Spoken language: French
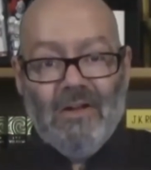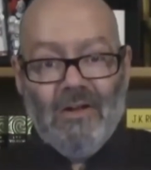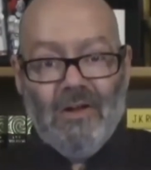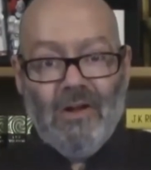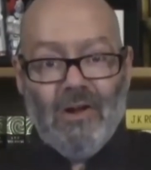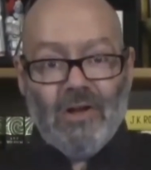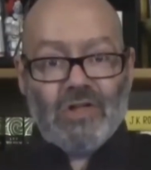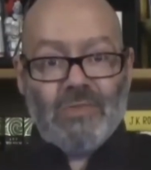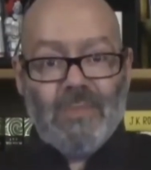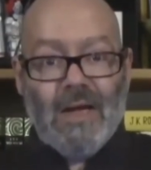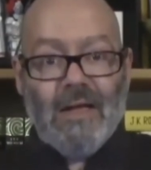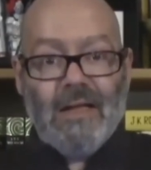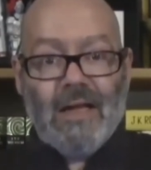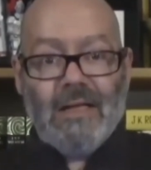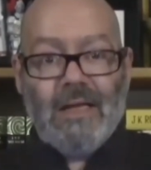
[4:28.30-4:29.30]
le
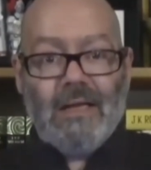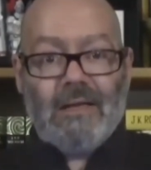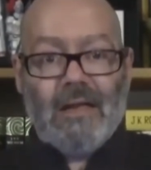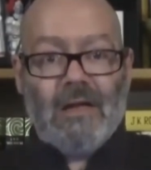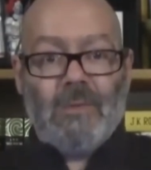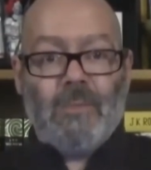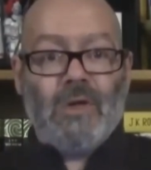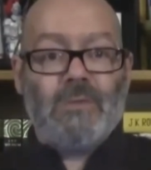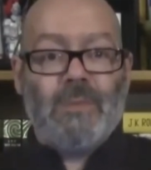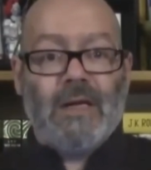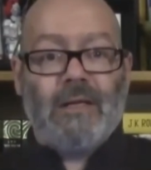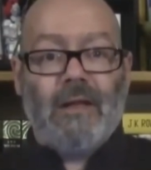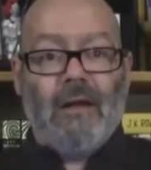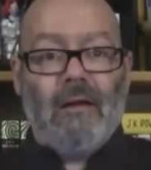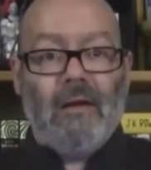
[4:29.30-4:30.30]
logement dans des tentes
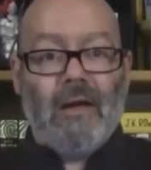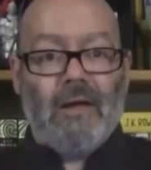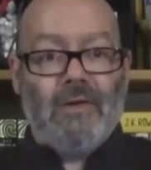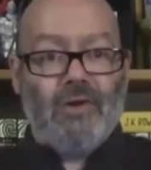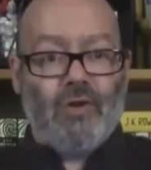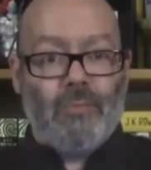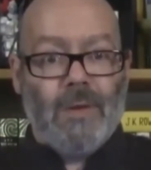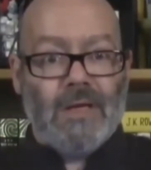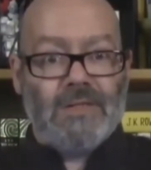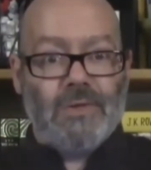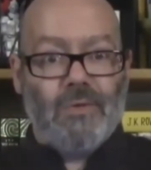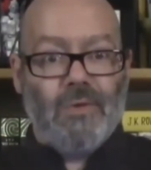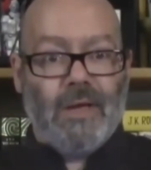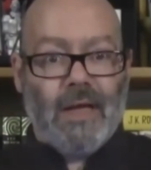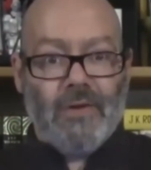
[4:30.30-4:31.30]
prospecteurs en
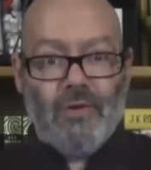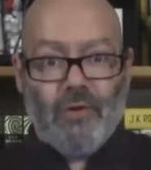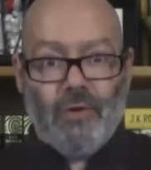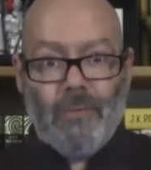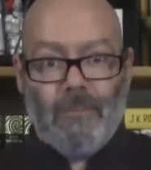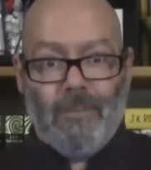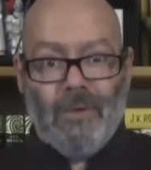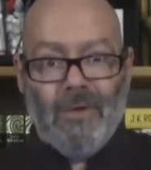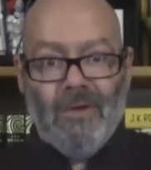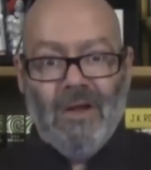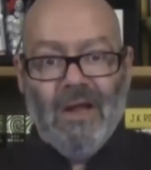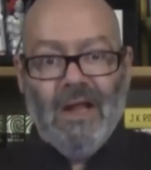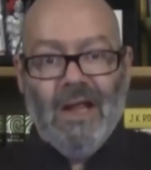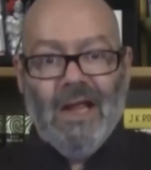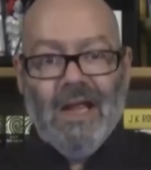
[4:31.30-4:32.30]
occupation quadruple
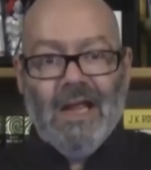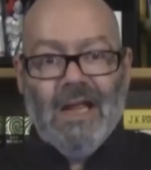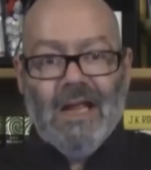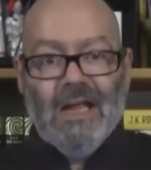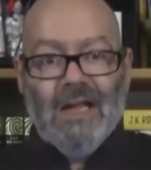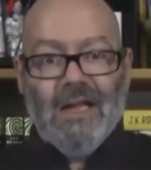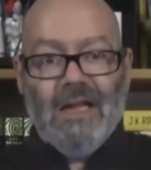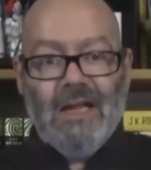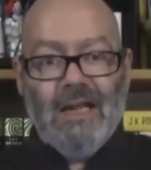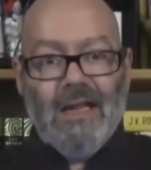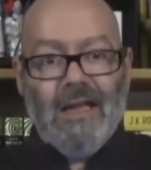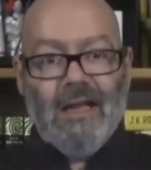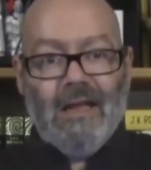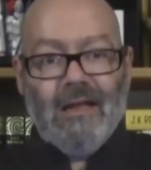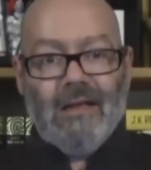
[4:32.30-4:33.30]

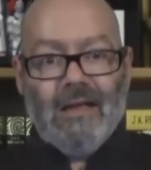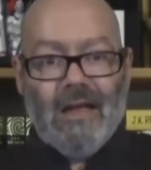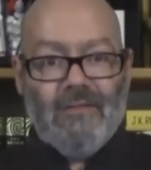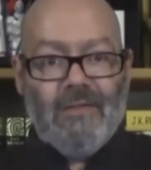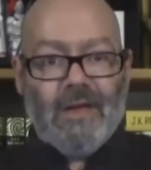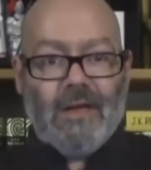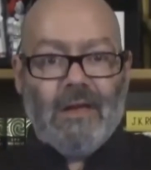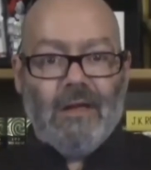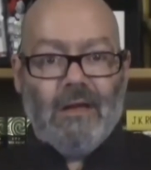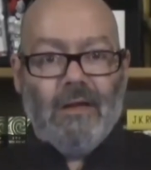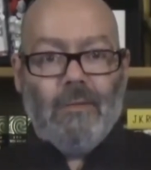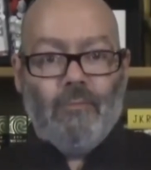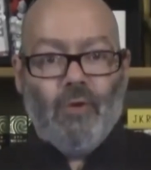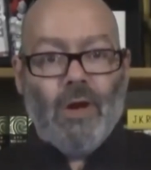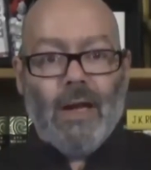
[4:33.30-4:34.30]
et euh, avec
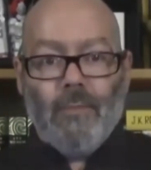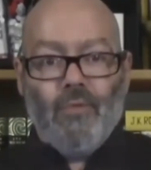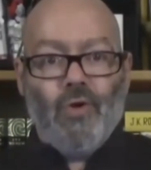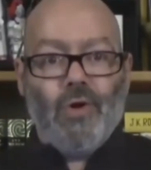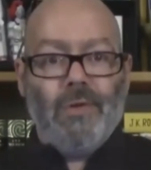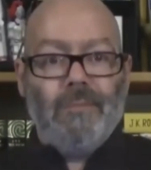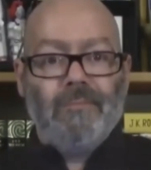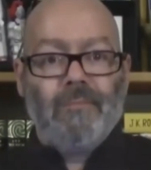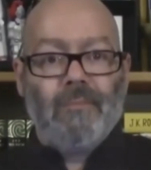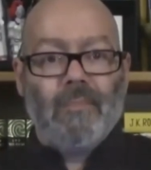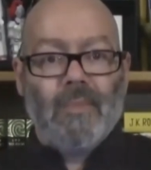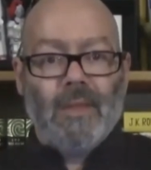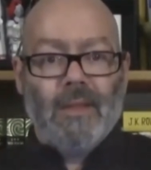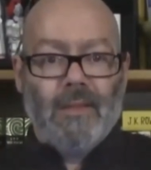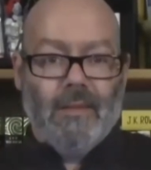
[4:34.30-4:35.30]
euh, poêle à bois.
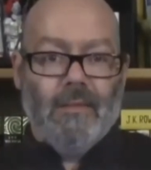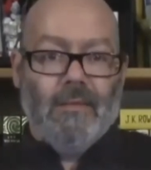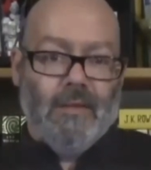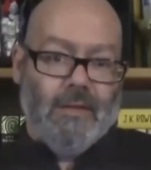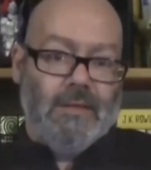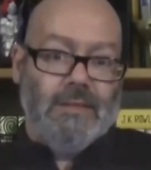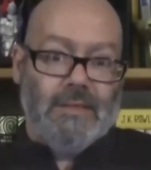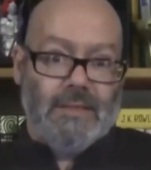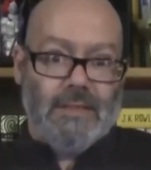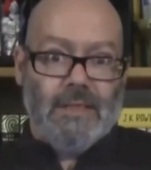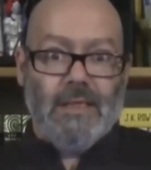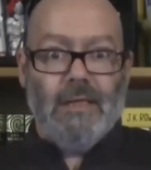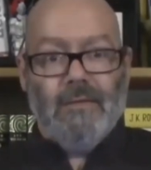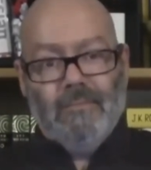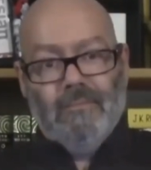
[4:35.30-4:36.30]

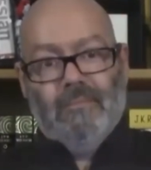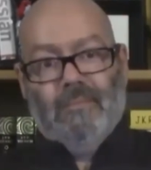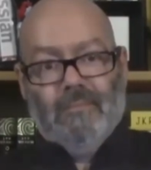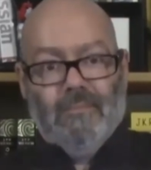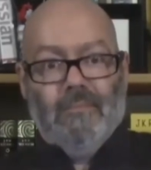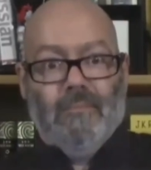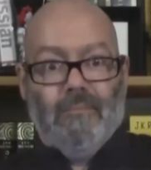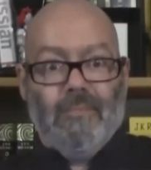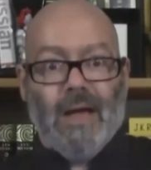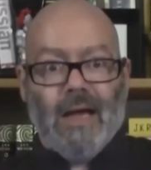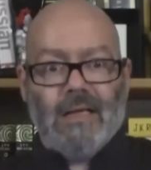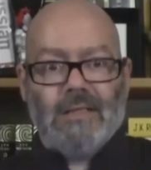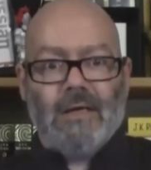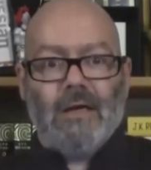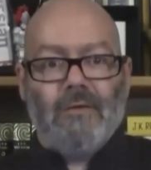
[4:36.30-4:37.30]
Si
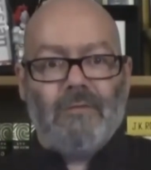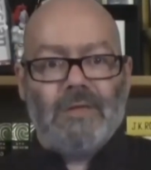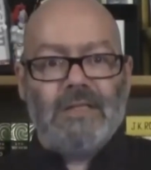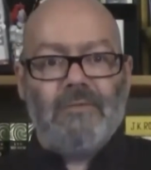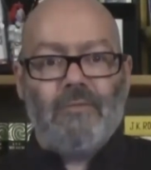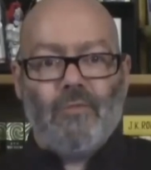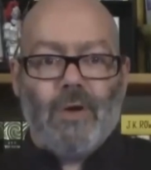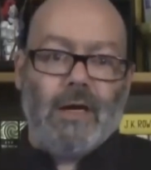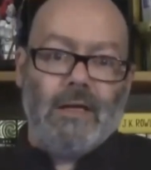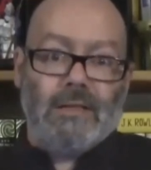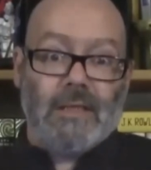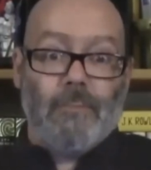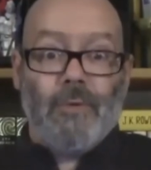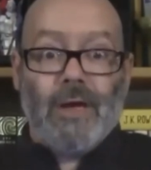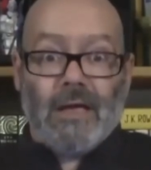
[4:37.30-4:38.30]
par hasard il faisait froid,
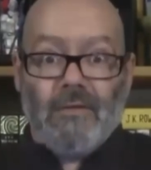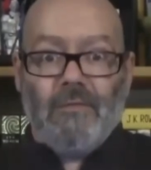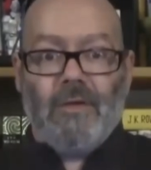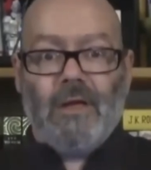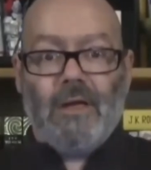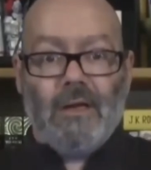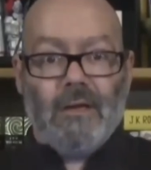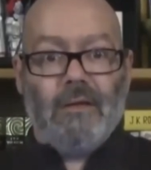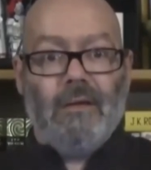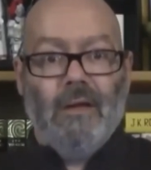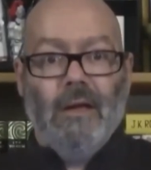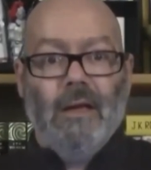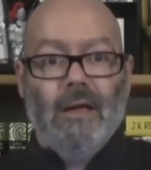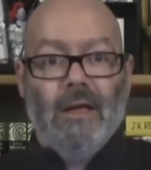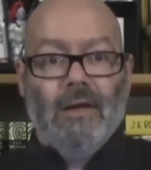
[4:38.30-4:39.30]
et ça peut arriver
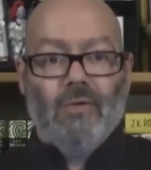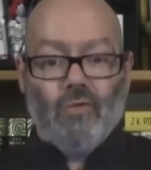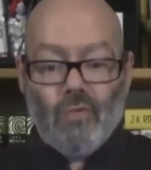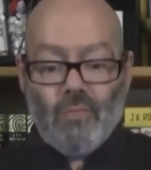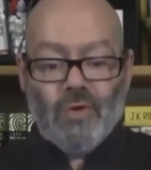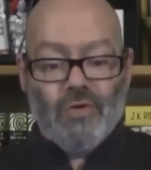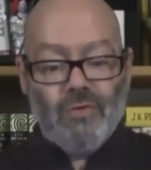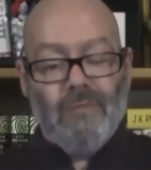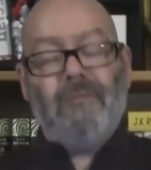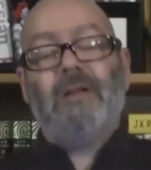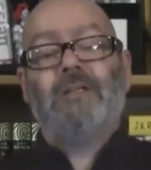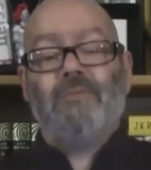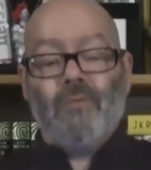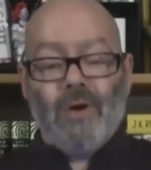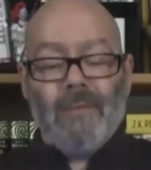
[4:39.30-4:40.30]
euh, qu'au mois il
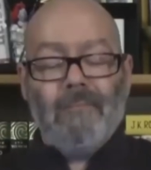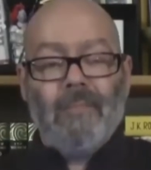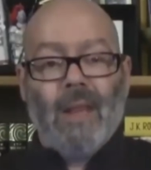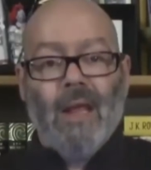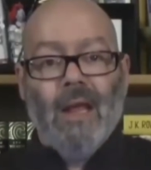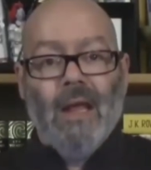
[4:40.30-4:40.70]
fasse froid.